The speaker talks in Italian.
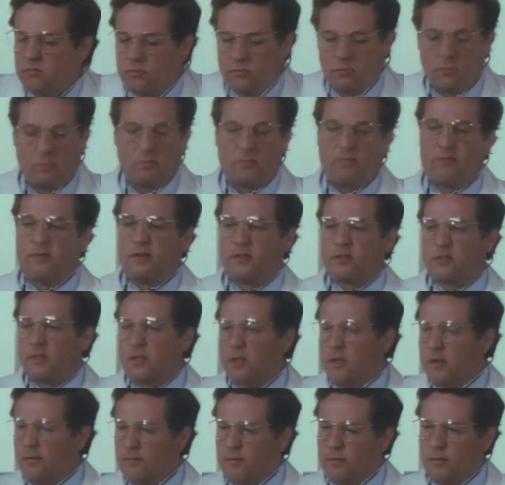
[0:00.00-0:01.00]
Ah, che
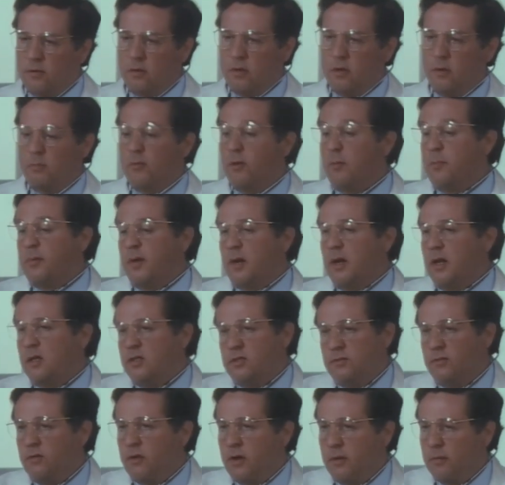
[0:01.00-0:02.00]
schifo. E poi per lei
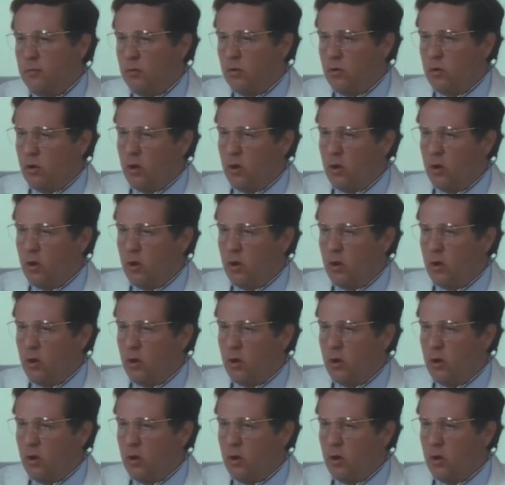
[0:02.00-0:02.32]
ci vorrebbe un